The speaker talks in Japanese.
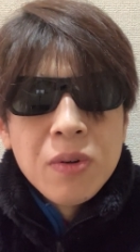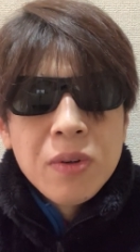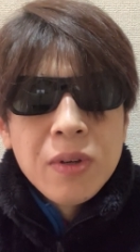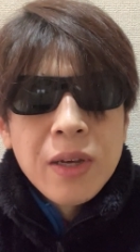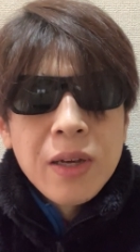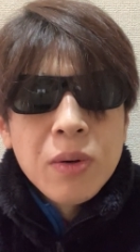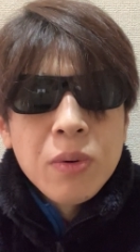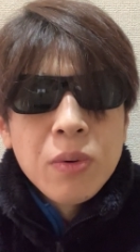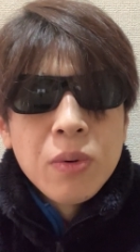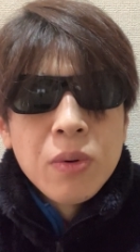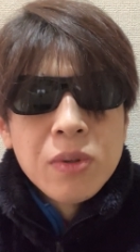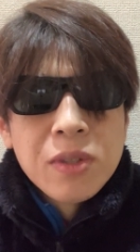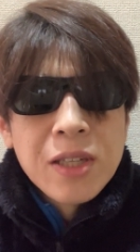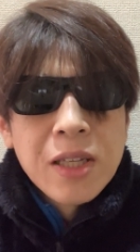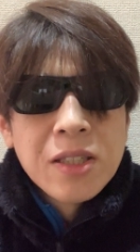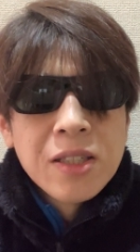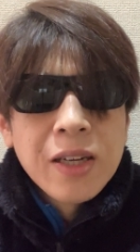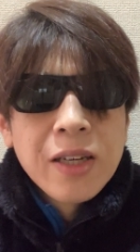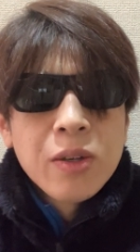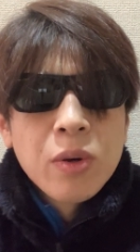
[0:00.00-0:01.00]
結構
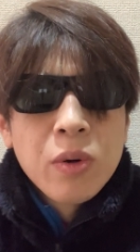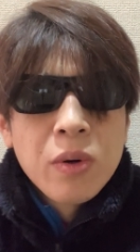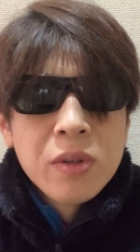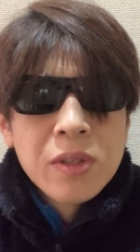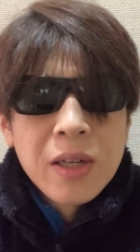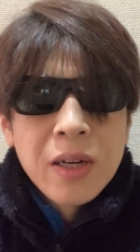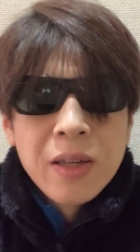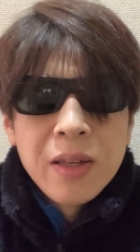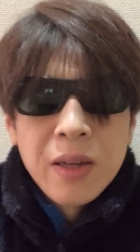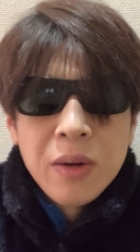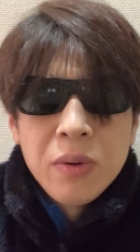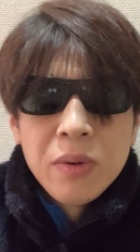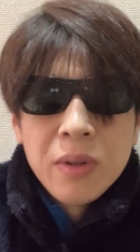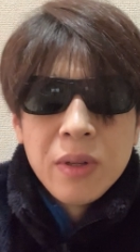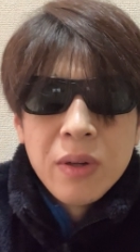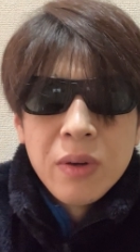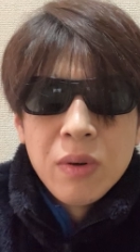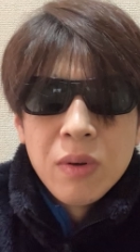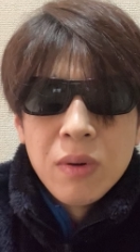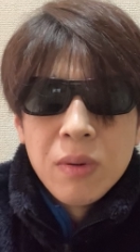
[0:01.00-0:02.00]
殺害予告されてるっ
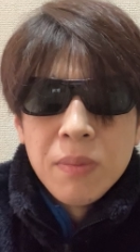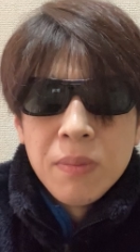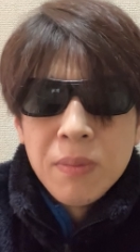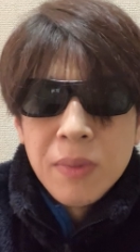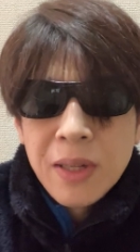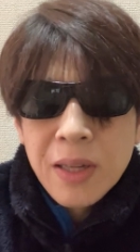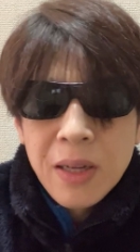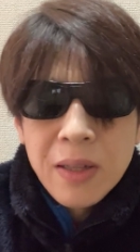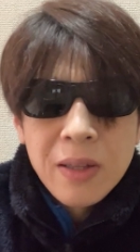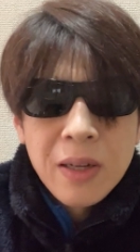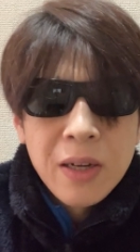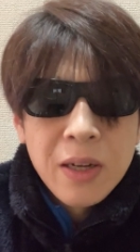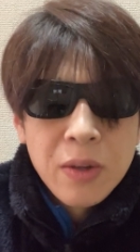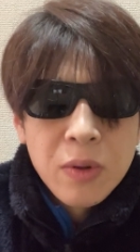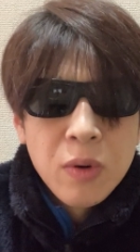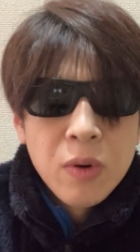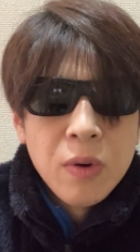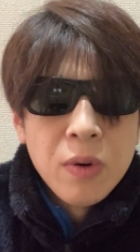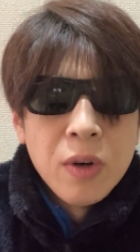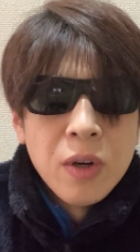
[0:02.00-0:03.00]
ていうのを見たんだけ
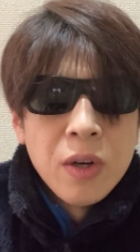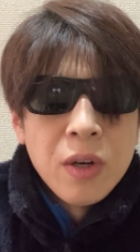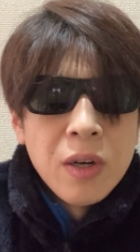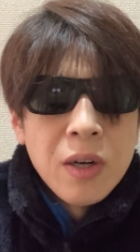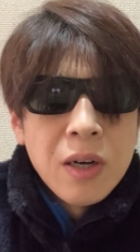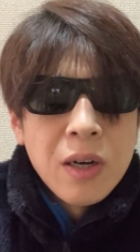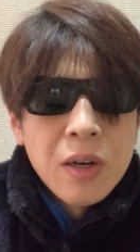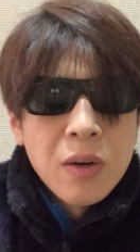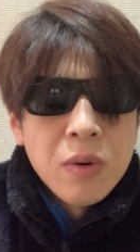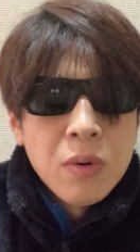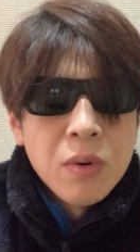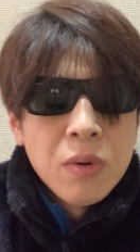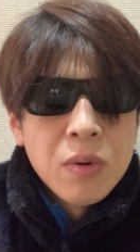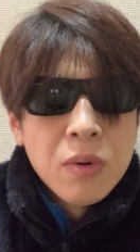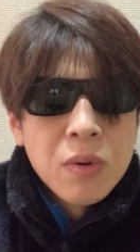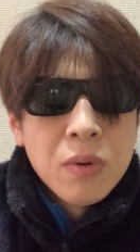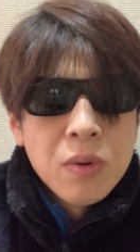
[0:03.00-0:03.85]
ど、あの、